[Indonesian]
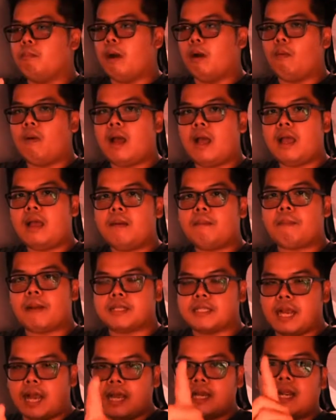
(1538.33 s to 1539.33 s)
bawa
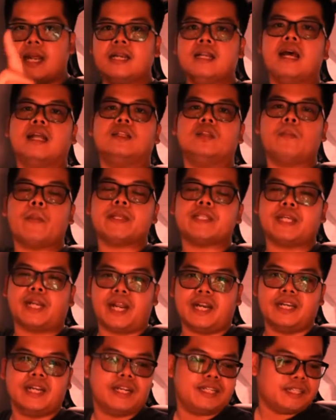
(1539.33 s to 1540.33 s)
pasangan Anda atau pacar
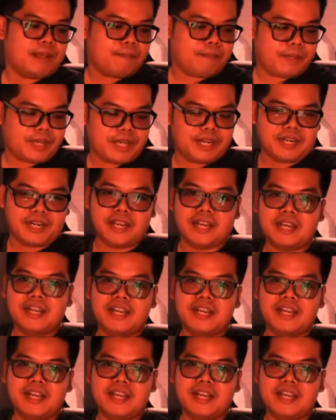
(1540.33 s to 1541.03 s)
Anda di samping Anda.